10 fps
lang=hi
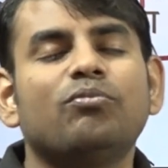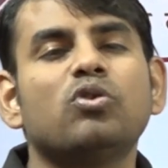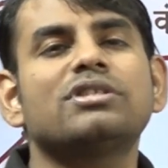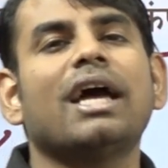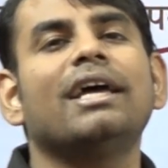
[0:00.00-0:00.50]

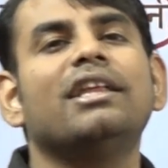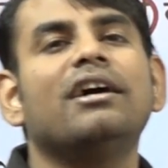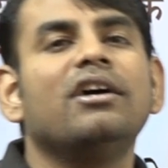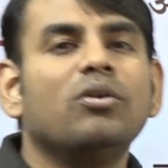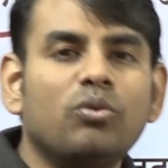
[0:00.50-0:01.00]
वो शायद
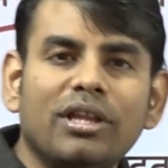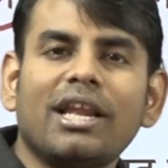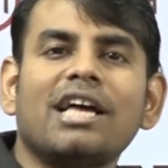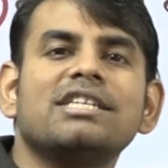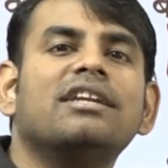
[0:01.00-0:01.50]
उन्हें
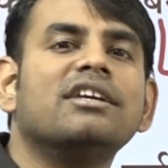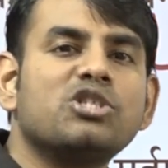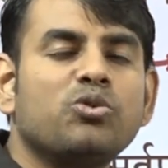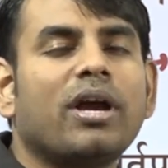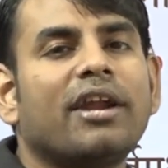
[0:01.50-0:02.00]
राजा न
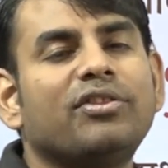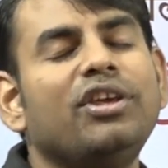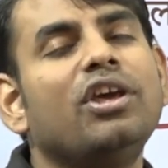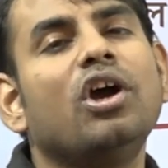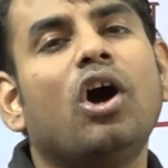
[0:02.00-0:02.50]

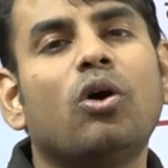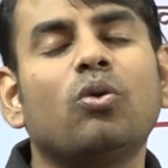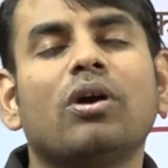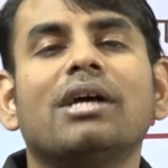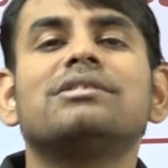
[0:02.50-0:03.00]
स्वीकारती
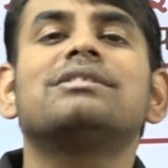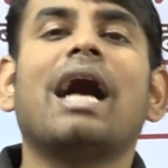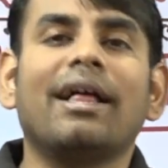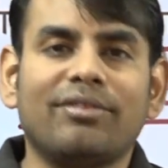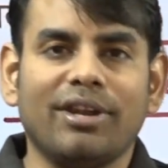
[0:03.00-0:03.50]
और उनका
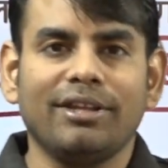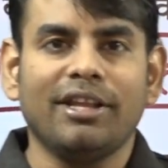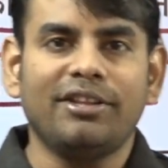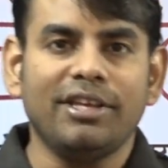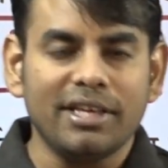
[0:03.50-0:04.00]
साथ नहीं
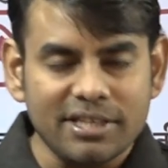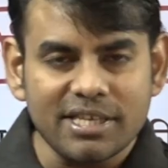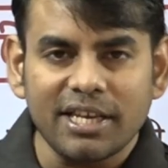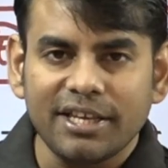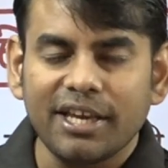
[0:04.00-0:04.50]
देती
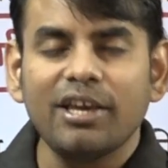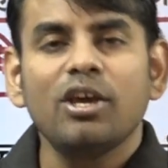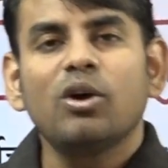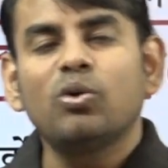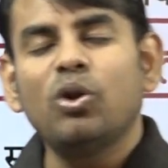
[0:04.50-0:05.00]
इसीलिए
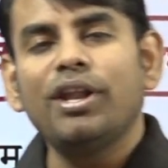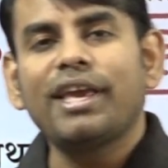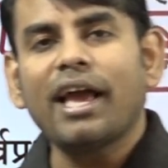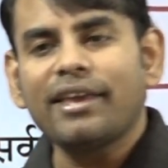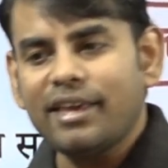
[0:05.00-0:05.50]
उन्होंने
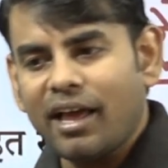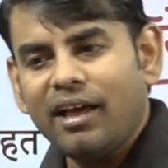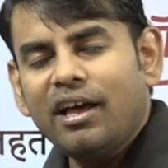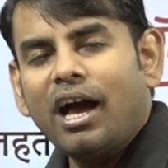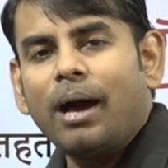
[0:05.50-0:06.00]
क्या
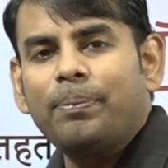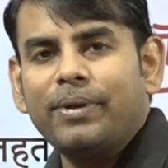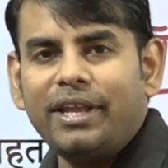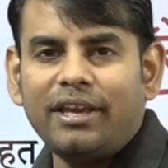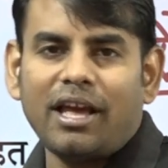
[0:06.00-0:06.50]
किया
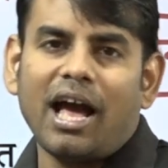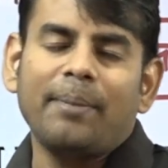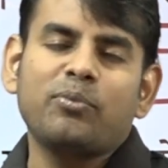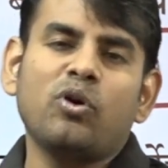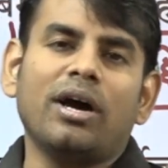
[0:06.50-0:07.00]
अपने
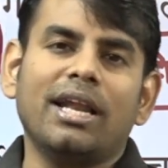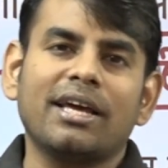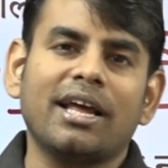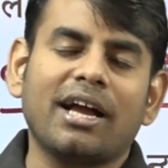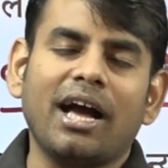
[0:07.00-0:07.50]
आप को
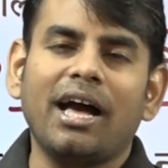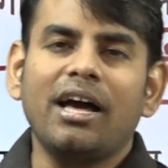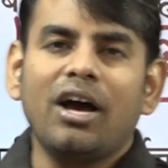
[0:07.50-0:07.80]
अलग रखा